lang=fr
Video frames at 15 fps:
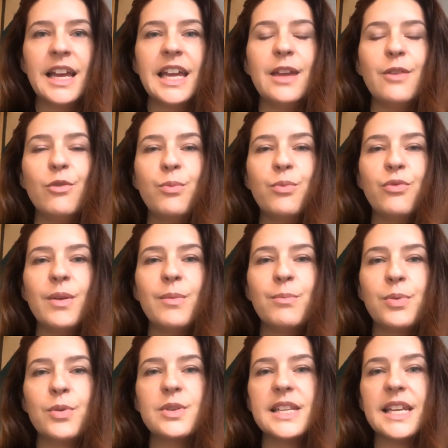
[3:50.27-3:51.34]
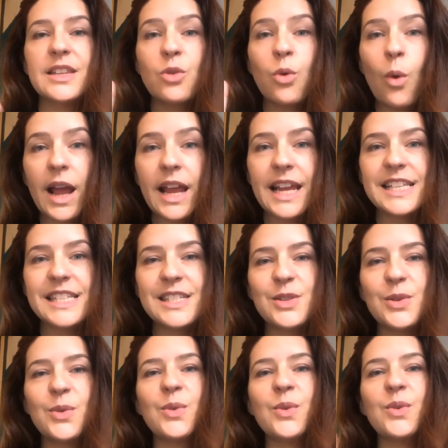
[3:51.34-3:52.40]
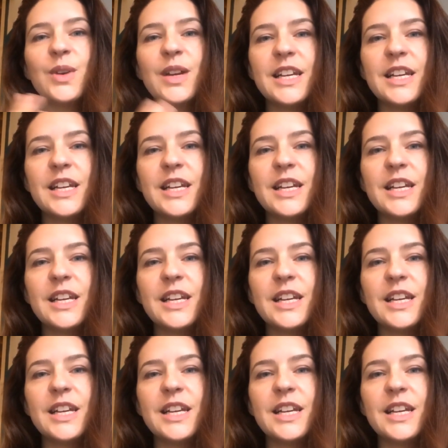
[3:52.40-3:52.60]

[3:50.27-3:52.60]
Et vous pouvez me poser trois questions